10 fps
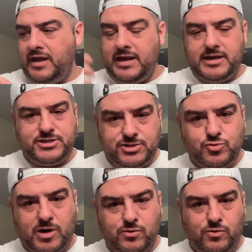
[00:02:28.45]
ele
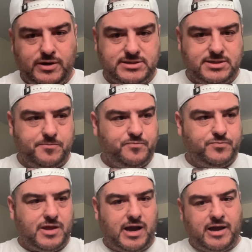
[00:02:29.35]
diz uma coisa,
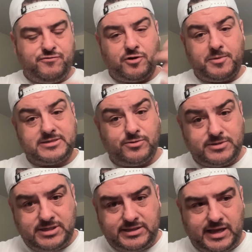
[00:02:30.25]
a informação
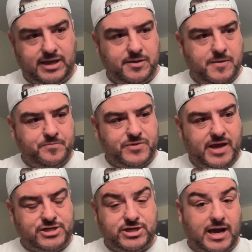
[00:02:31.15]
que se tem
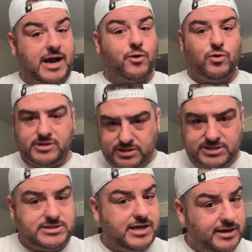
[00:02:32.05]
é de que a garota
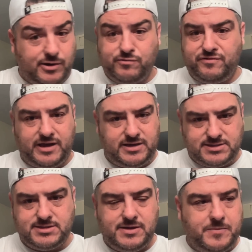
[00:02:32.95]
diz que ele não
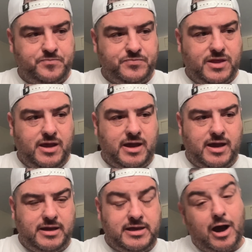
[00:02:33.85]
fez,
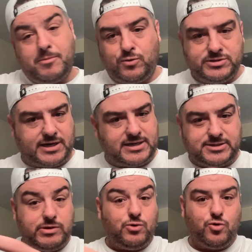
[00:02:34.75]
é, e há uma
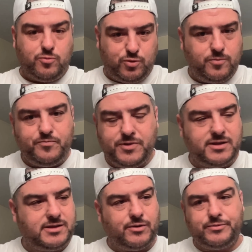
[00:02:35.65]
condenação em grupo.
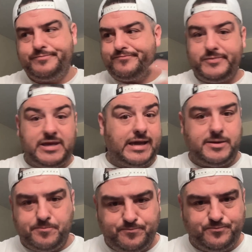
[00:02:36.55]
Então, e
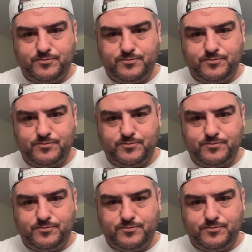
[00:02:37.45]
aí?